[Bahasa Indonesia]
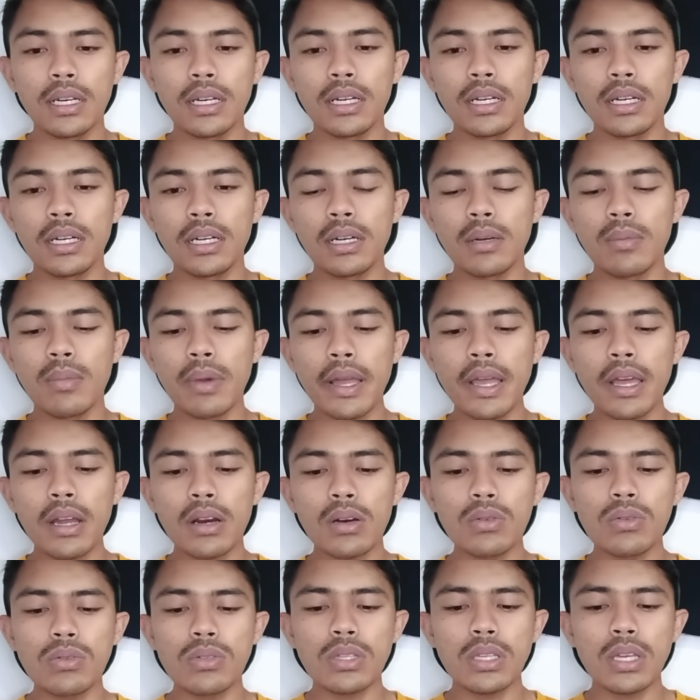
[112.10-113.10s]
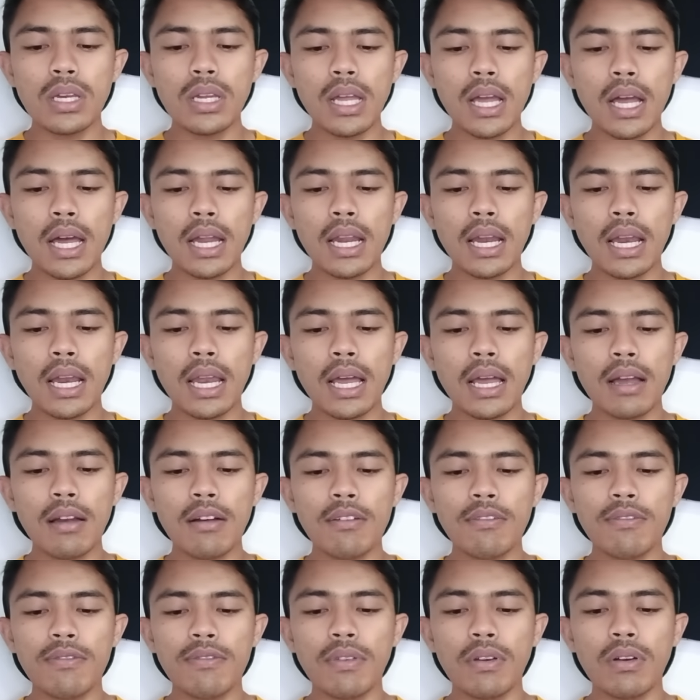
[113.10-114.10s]
uh, eh, Bayer Kusen
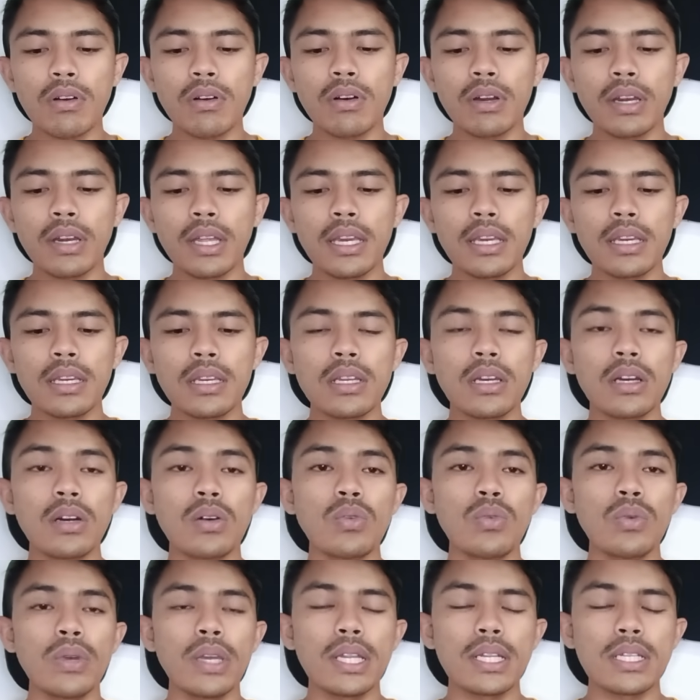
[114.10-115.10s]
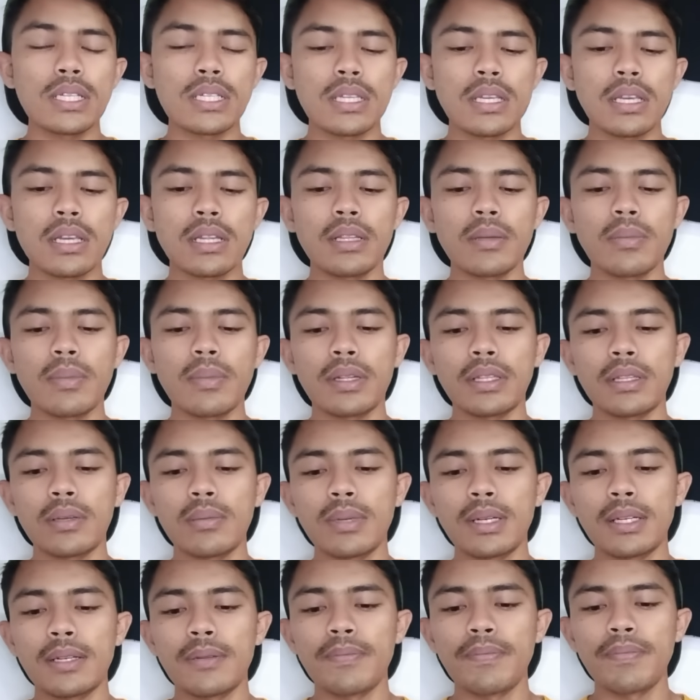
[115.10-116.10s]
adalah Florin Wins ya
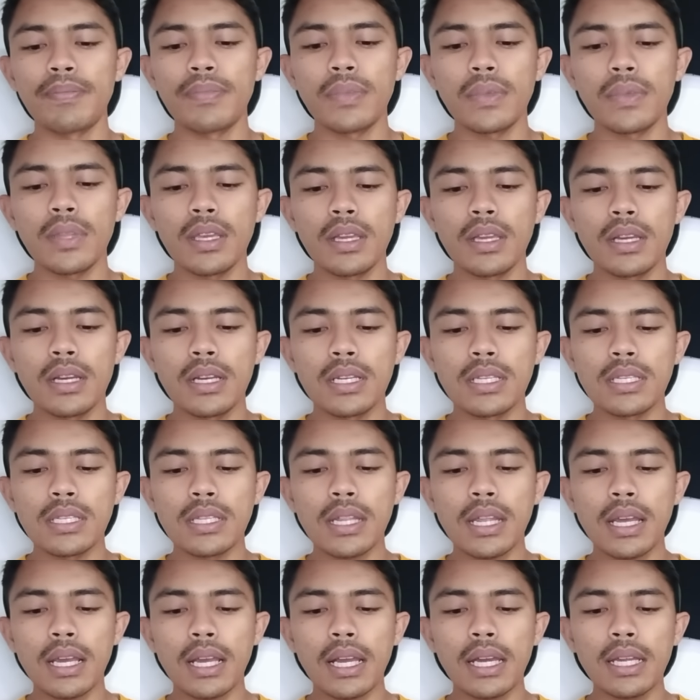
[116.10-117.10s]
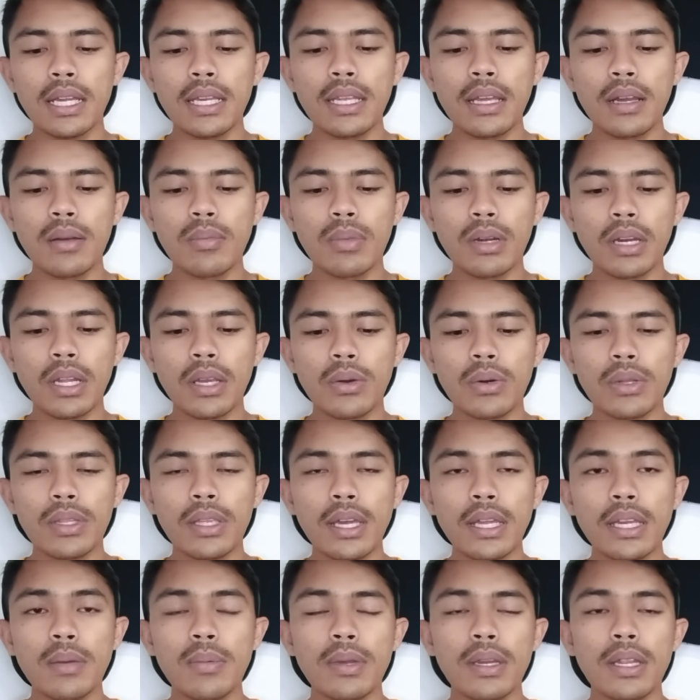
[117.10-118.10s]
teman-teman. Sedangkan yang
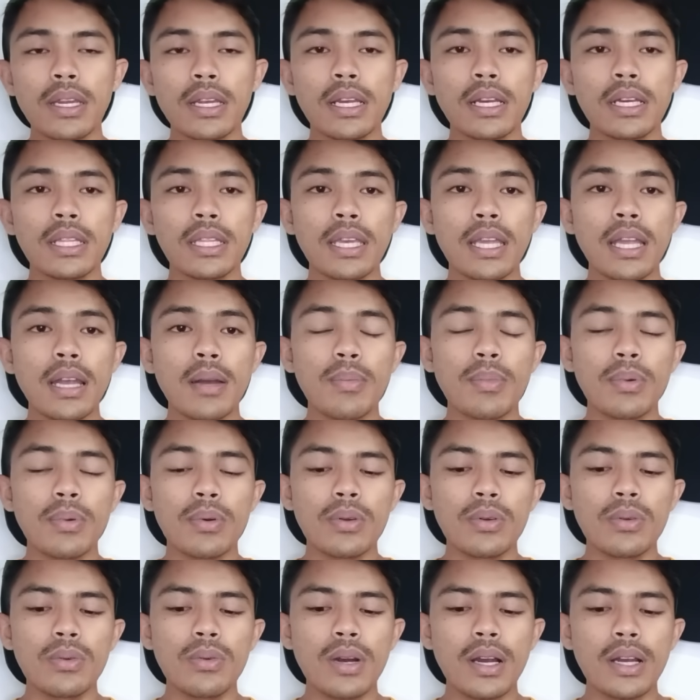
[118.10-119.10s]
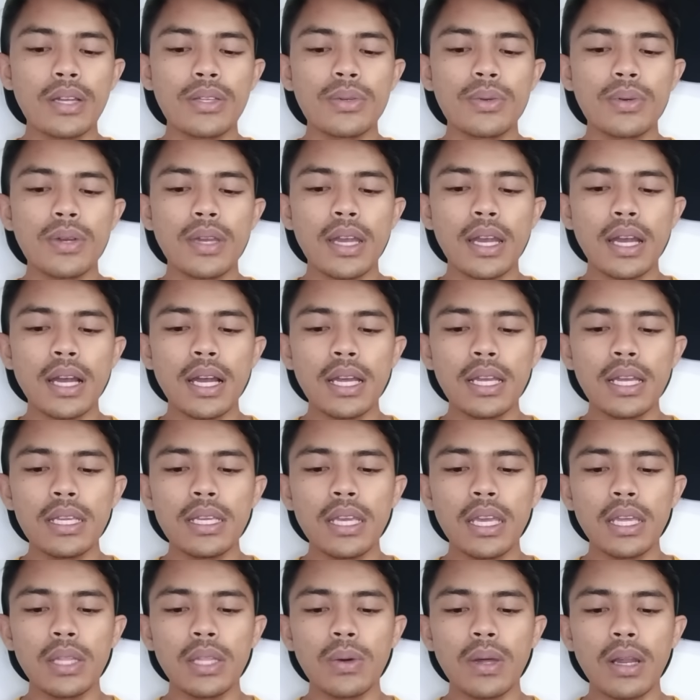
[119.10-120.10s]
berikutnya di menit ke-32 juga
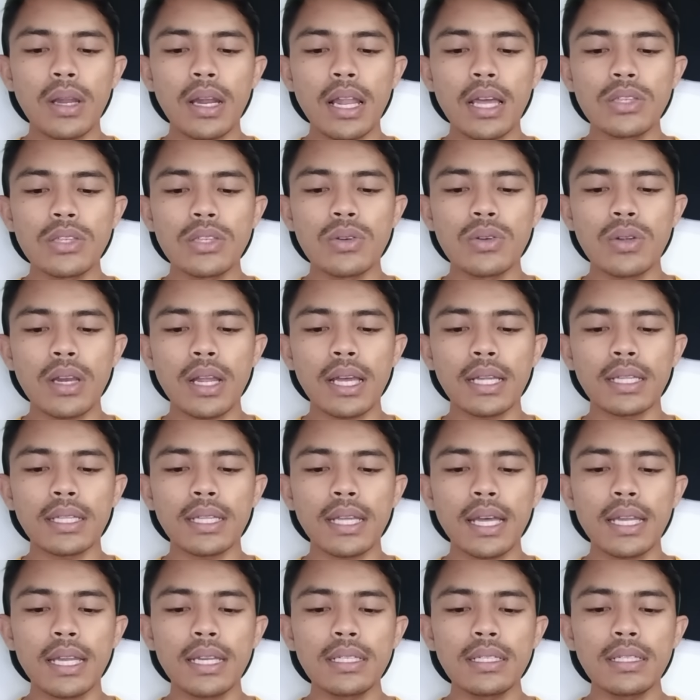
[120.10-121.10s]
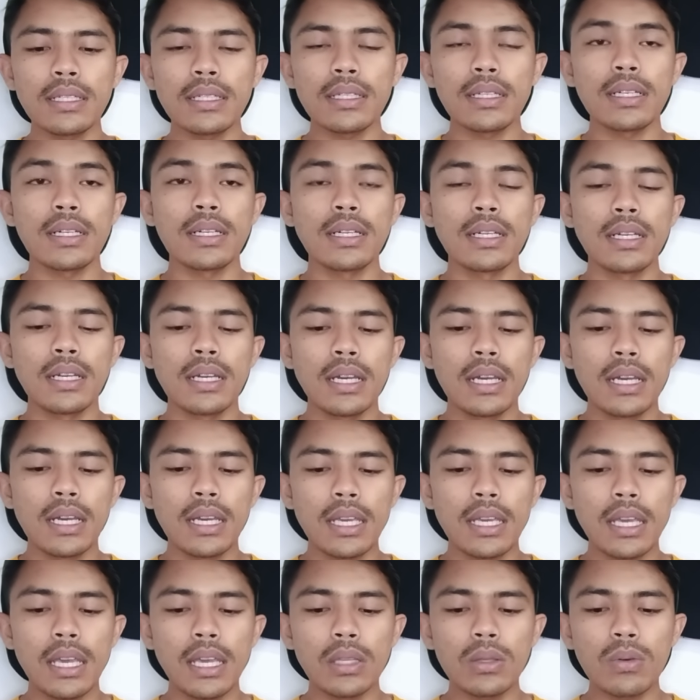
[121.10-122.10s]
yaitu adalah Jonathan
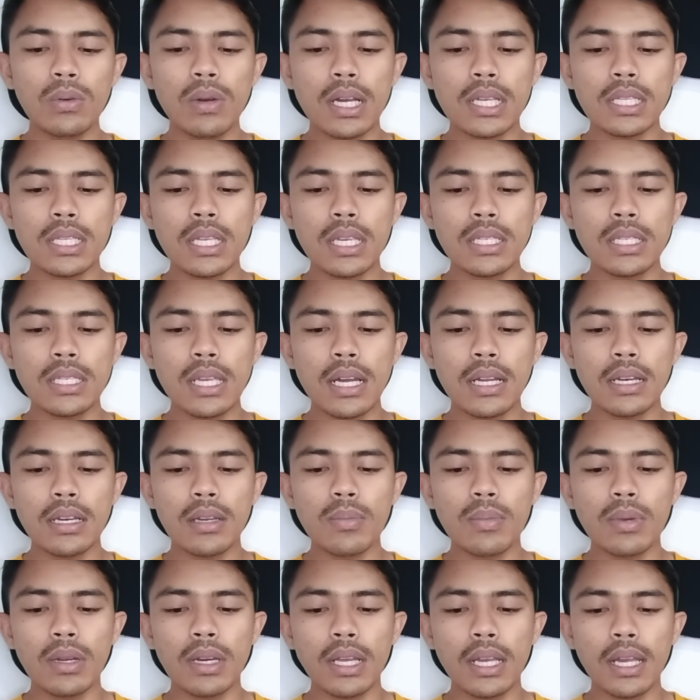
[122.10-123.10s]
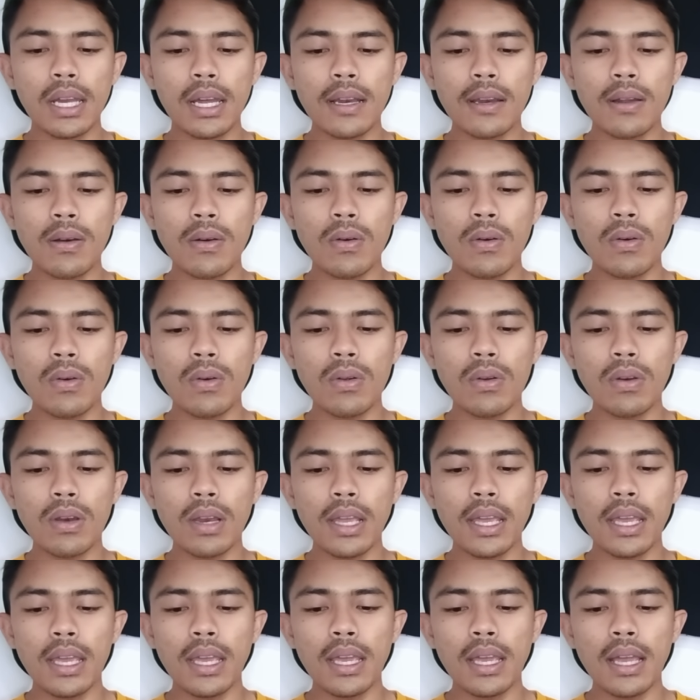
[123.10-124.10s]
yaitu asis yang diberikan
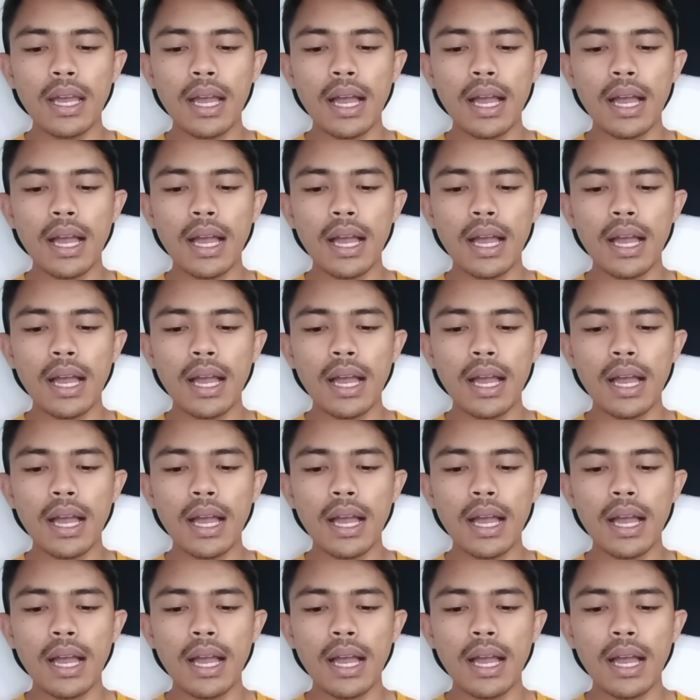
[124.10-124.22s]
oleh